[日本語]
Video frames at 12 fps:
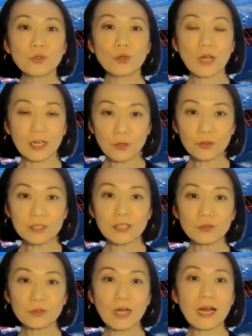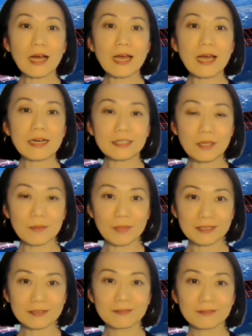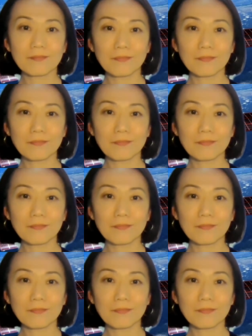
の鍵を握ると考えられています